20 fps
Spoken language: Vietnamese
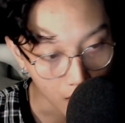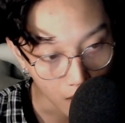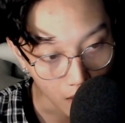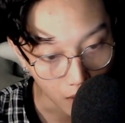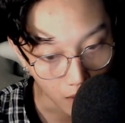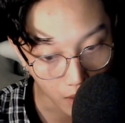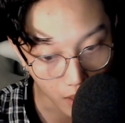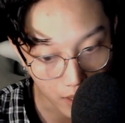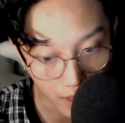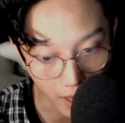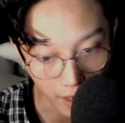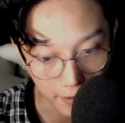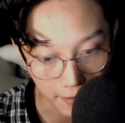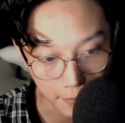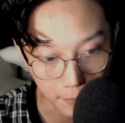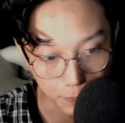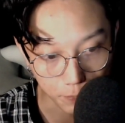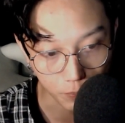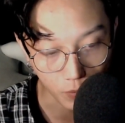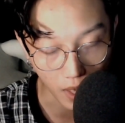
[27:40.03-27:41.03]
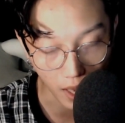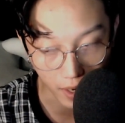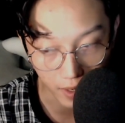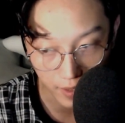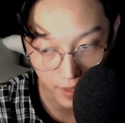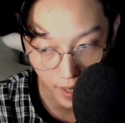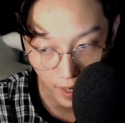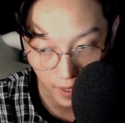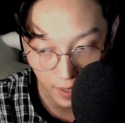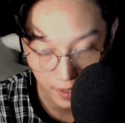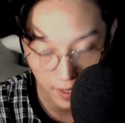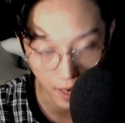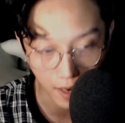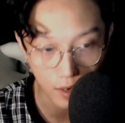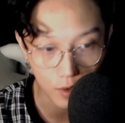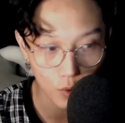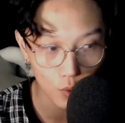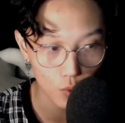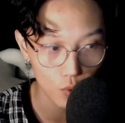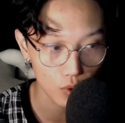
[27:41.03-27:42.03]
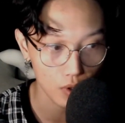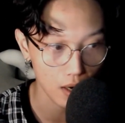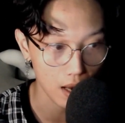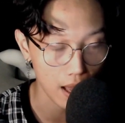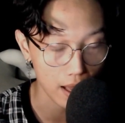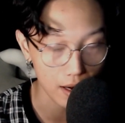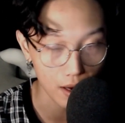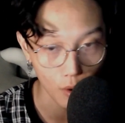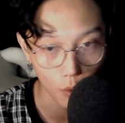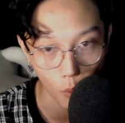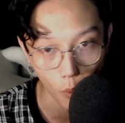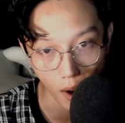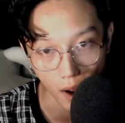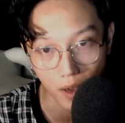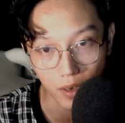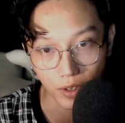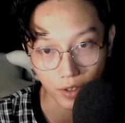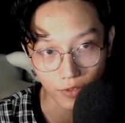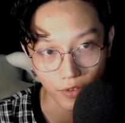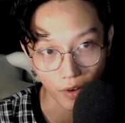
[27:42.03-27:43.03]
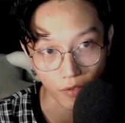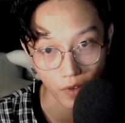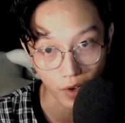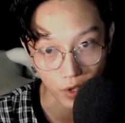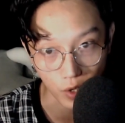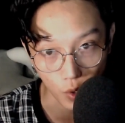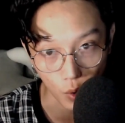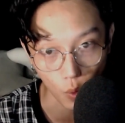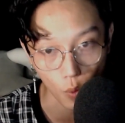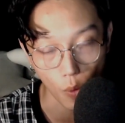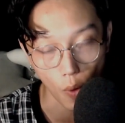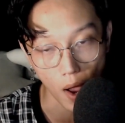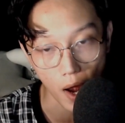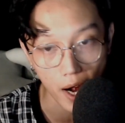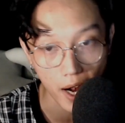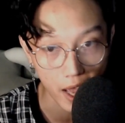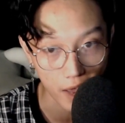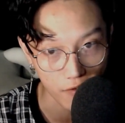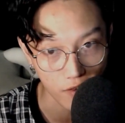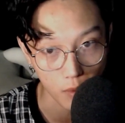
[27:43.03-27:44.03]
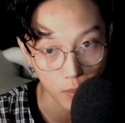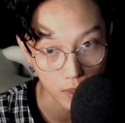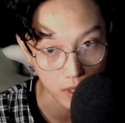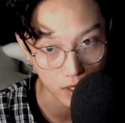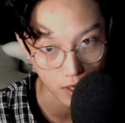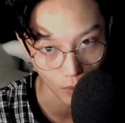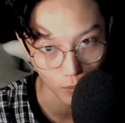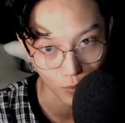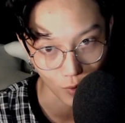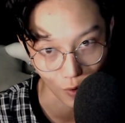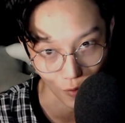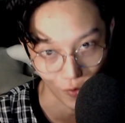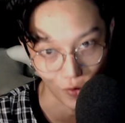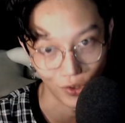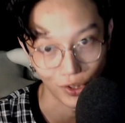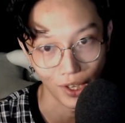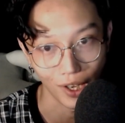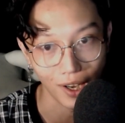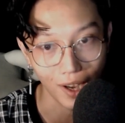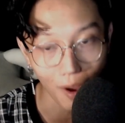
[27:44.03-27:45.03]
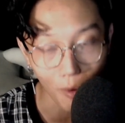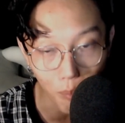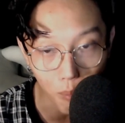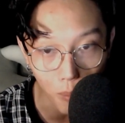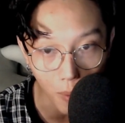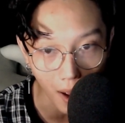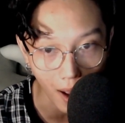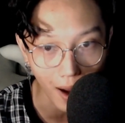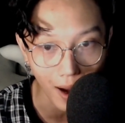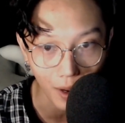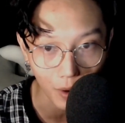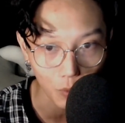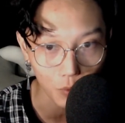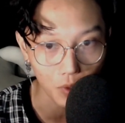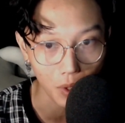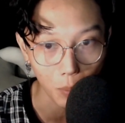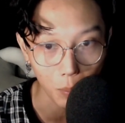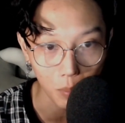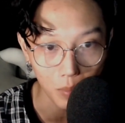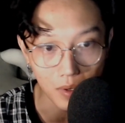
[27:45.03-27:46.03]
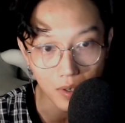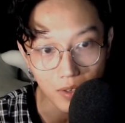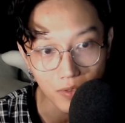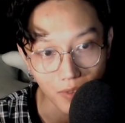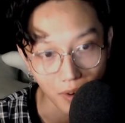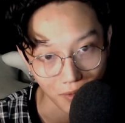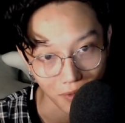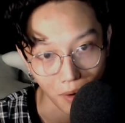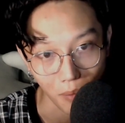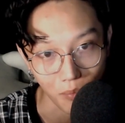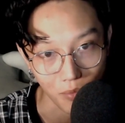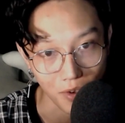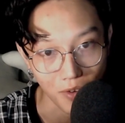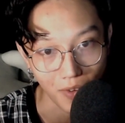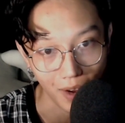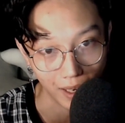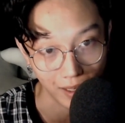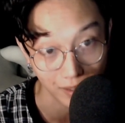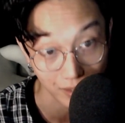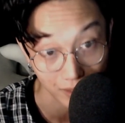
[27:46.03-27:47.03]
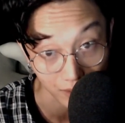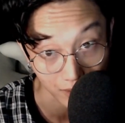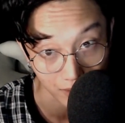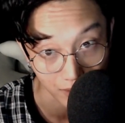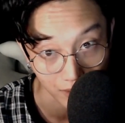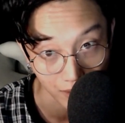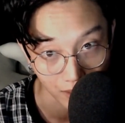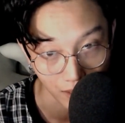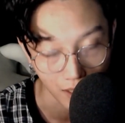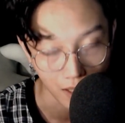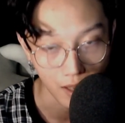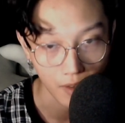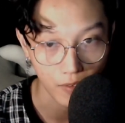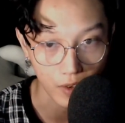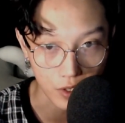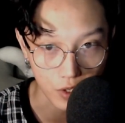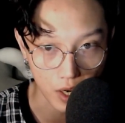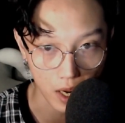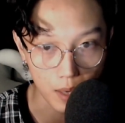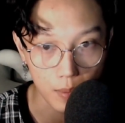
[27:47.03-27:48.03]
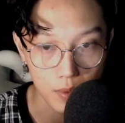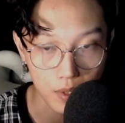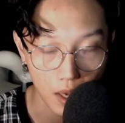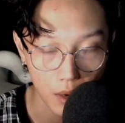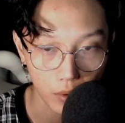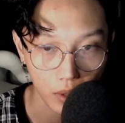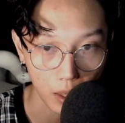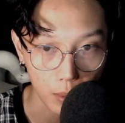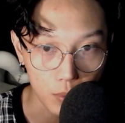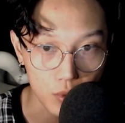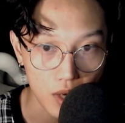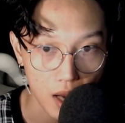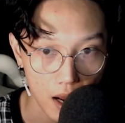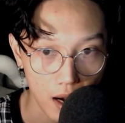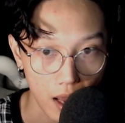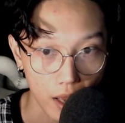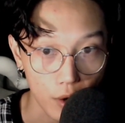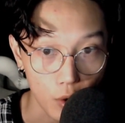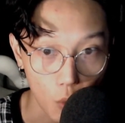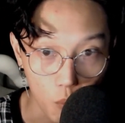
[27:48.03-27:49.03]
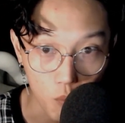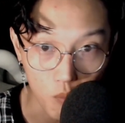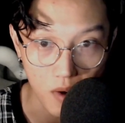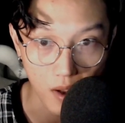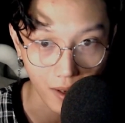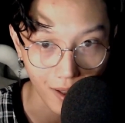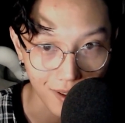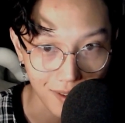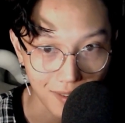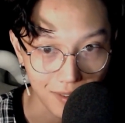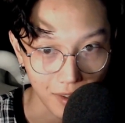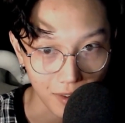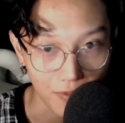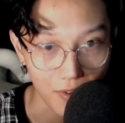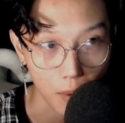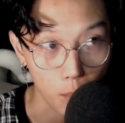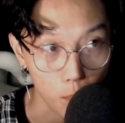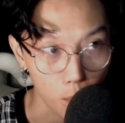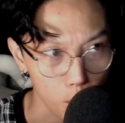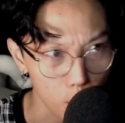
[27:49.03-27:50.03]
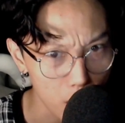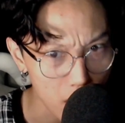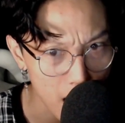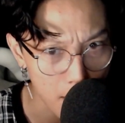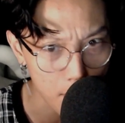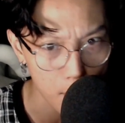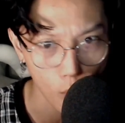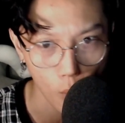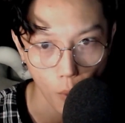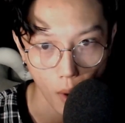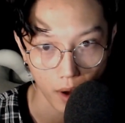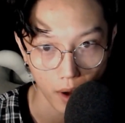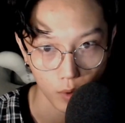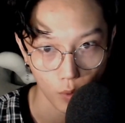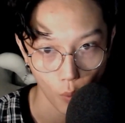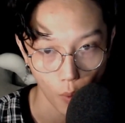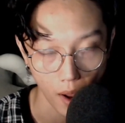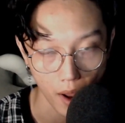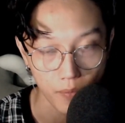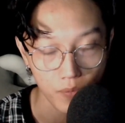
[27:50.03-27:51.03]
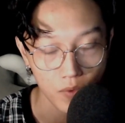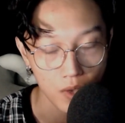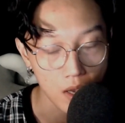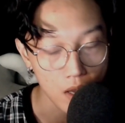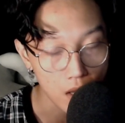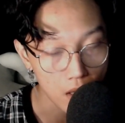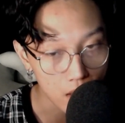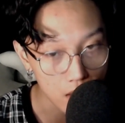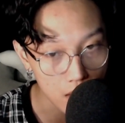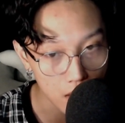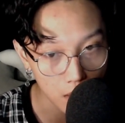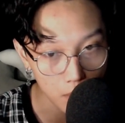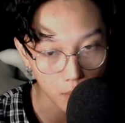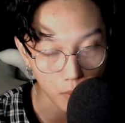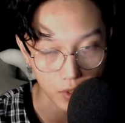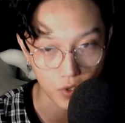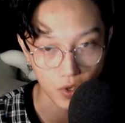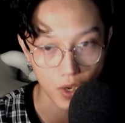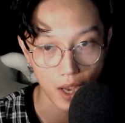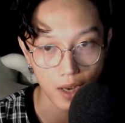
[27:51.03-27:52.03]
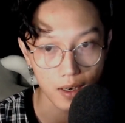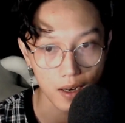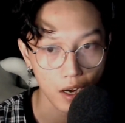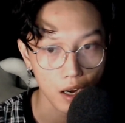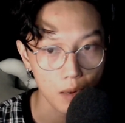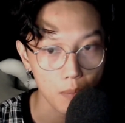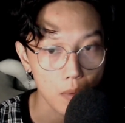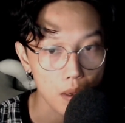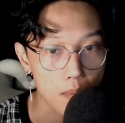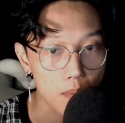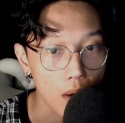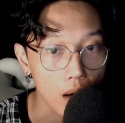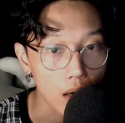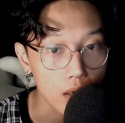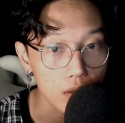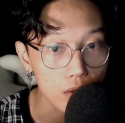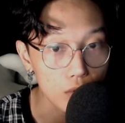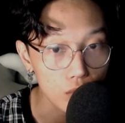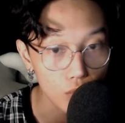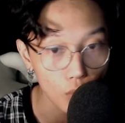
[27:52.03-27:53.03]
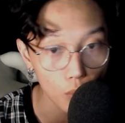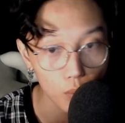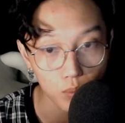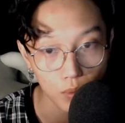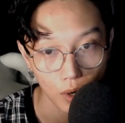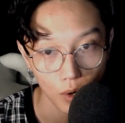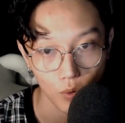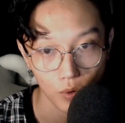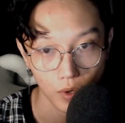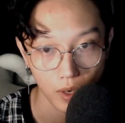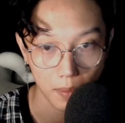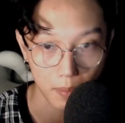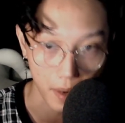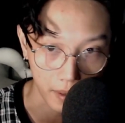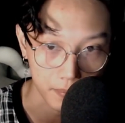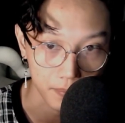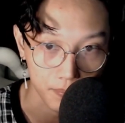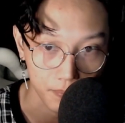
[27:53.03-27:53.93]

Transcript: Khi này á, anh chắc chắn luôn là anh đã khóa cửa phòng và chìa khóa đã đem vào bên trong rồi, thì không ai có thể bước vào phòng như vậy được. Và sáng hôm sau kiểm tra lại, đúng là cái cửa phòng đêm hôm qua anh khóa, nhưng mà sáng nay nó bị mở tung ra luôn các bạn.